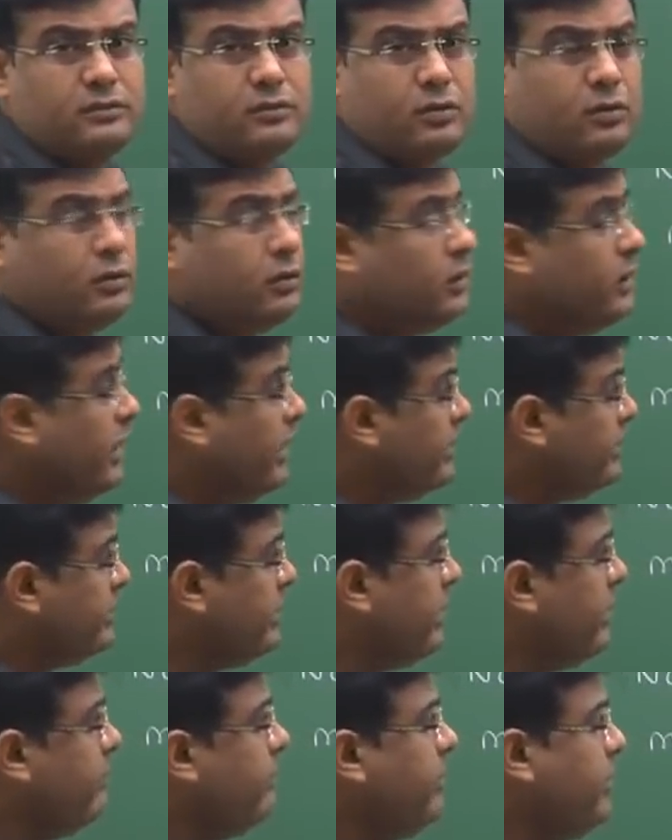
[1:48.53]
तो
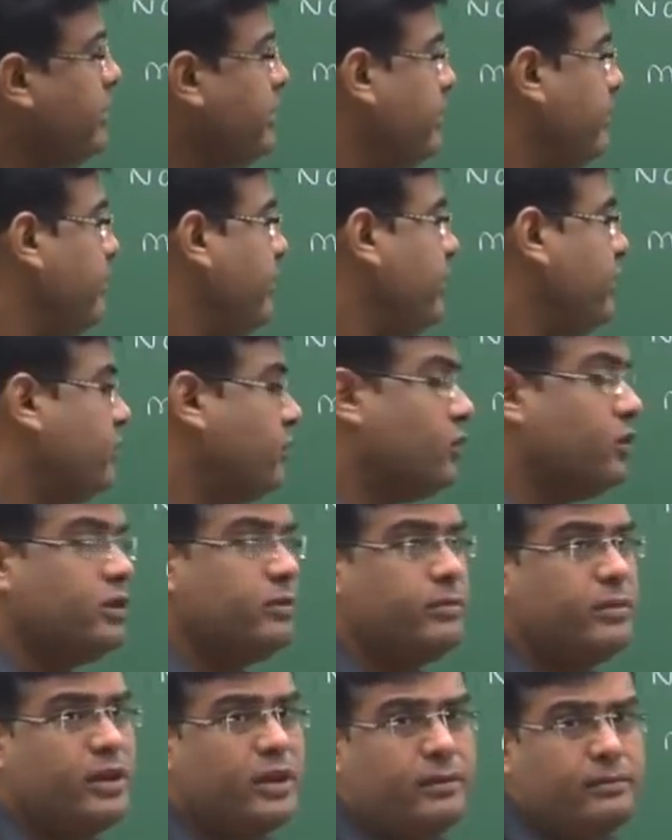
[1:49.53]
एग्ज़ाम में जब भी कोई
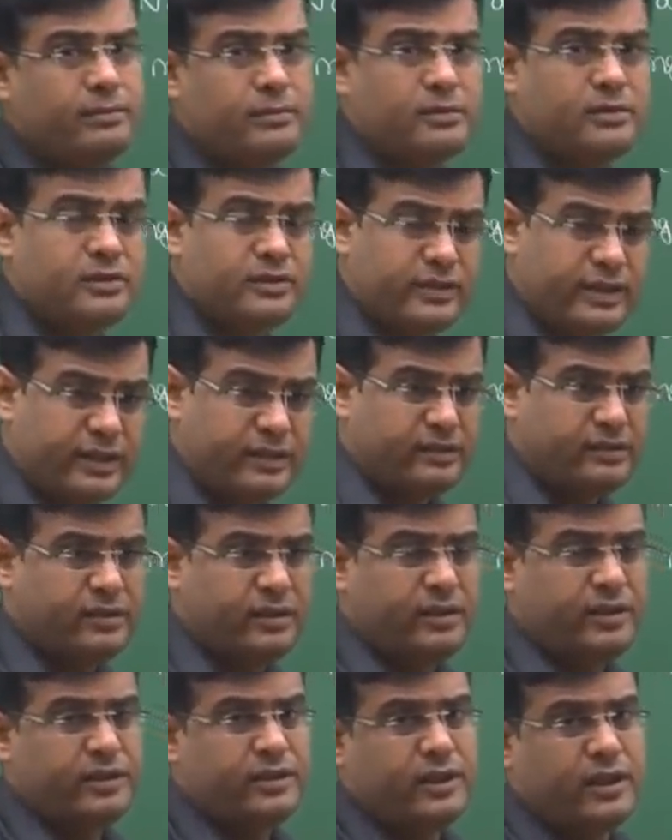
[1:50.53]
भी आप टेस्ट
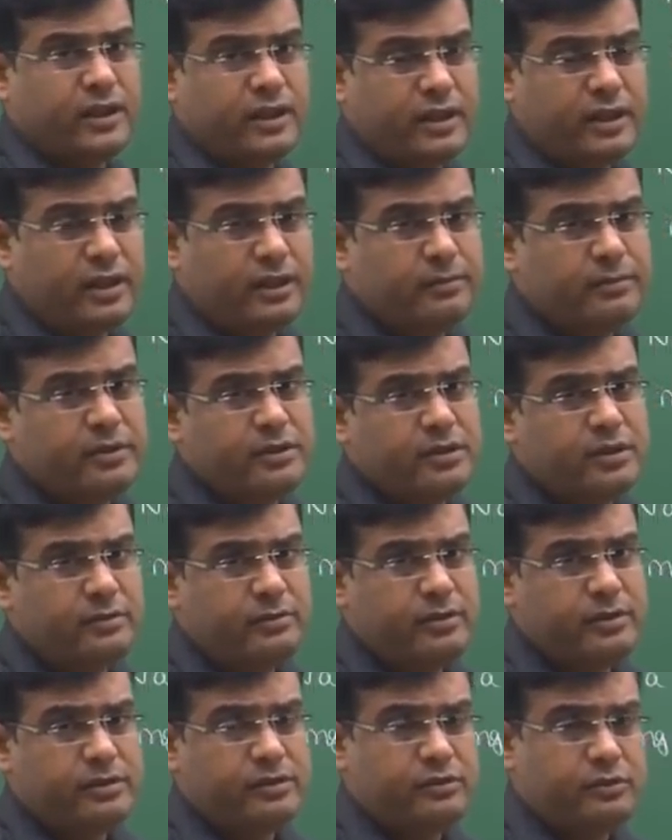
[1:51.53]
देने जा रहे हैं आप किसी
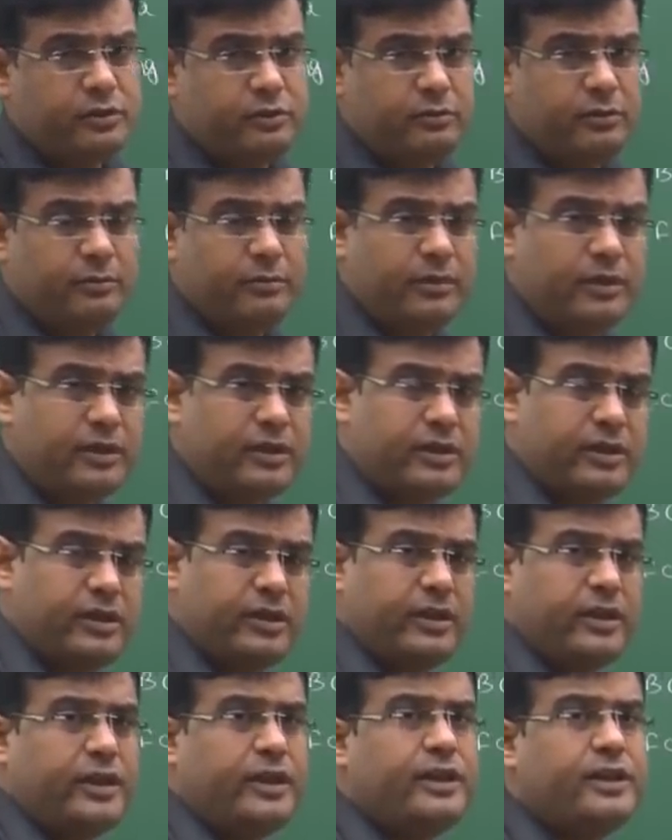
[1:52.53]
भी इंस्टीट्यूट में पढ़ रहे
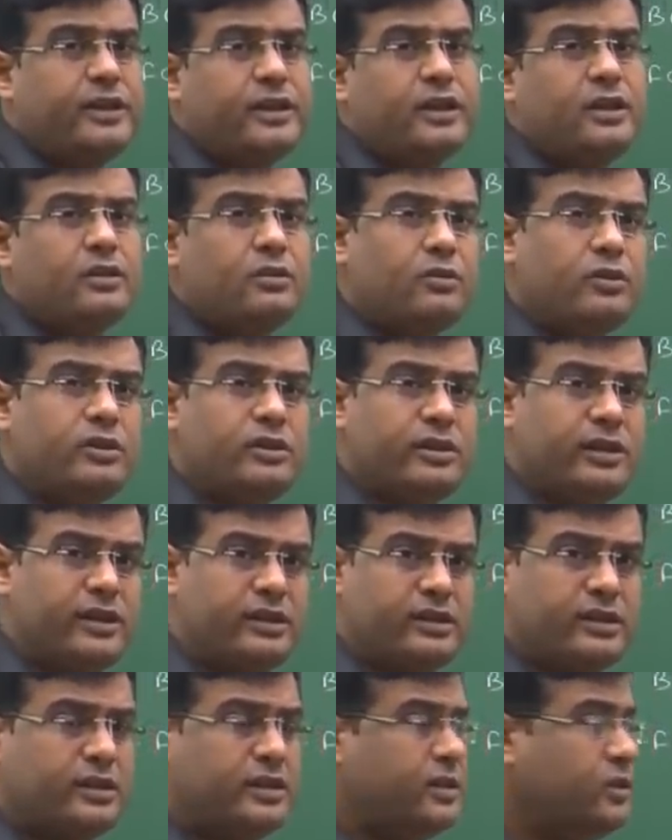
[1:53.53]
हैं कोई
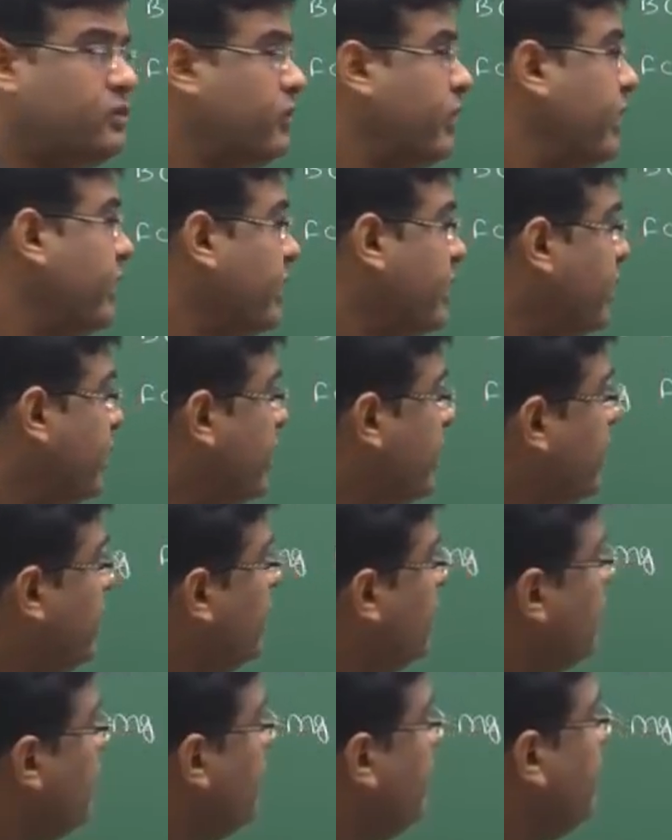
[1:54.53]
टेस्ट सीरीज ज्वाइन करी की
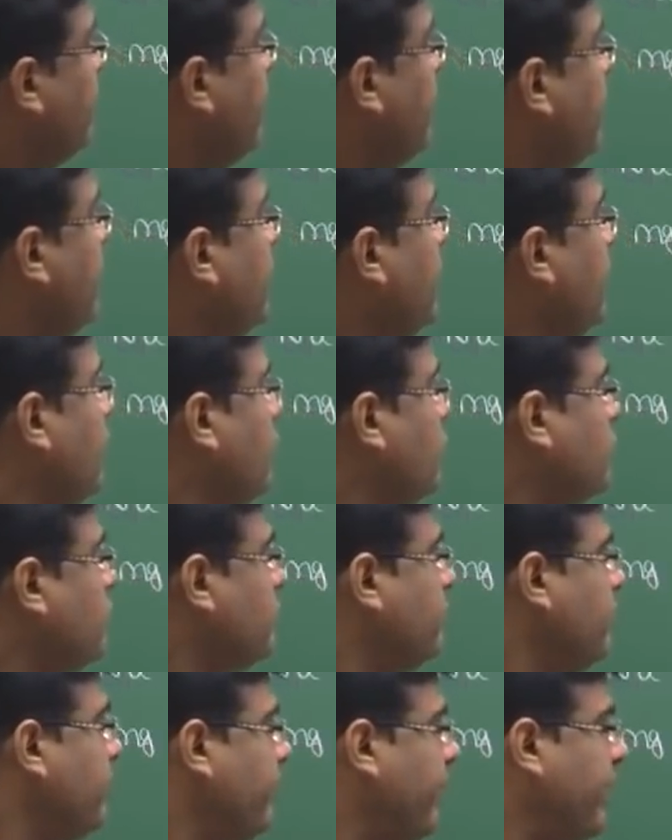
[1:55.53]
हो आपने
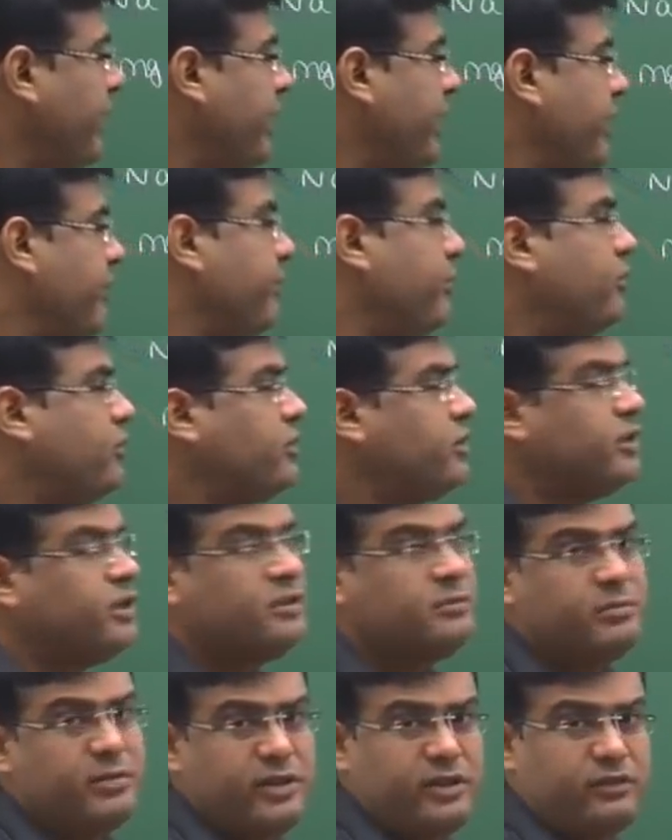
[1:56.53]
उसमें मेरी अप्रोचेस
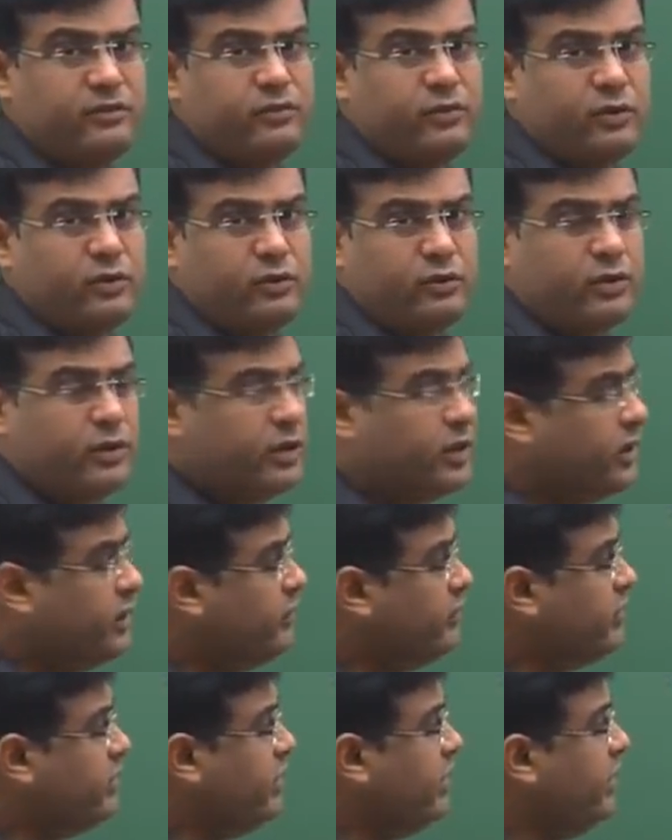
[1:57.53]
प्लीज़ फॉलो करते
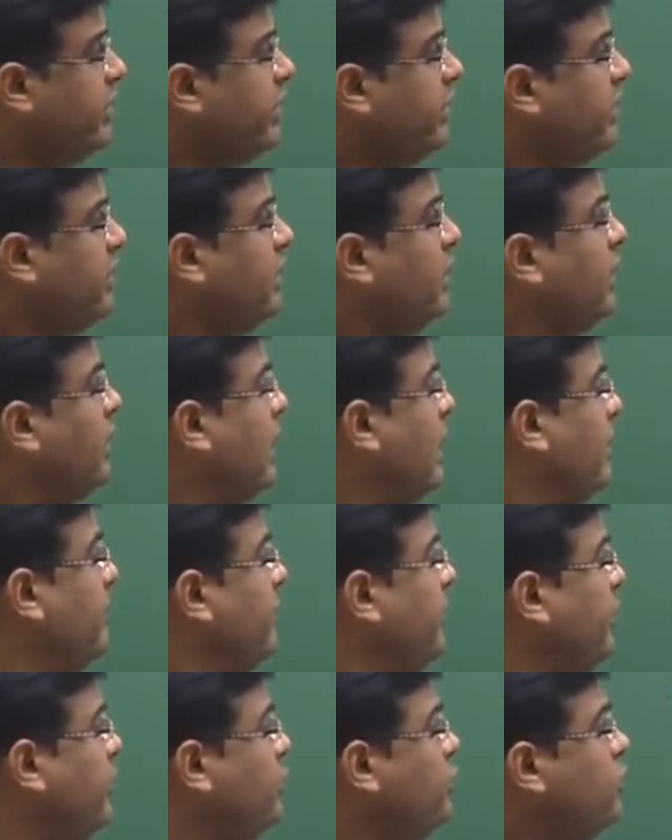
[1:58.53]
हुए चलिए
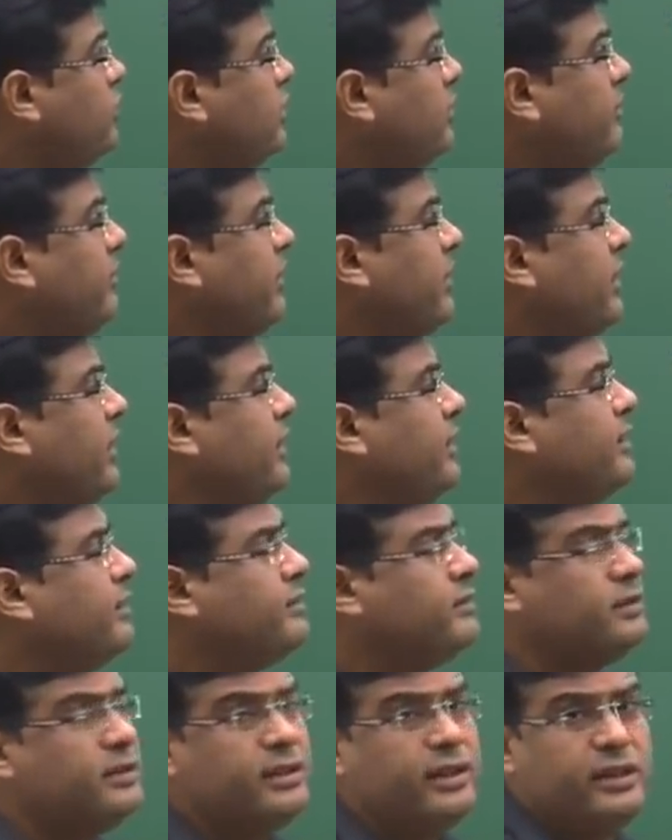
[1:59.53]
आपने टू जब निकाला तो सीधे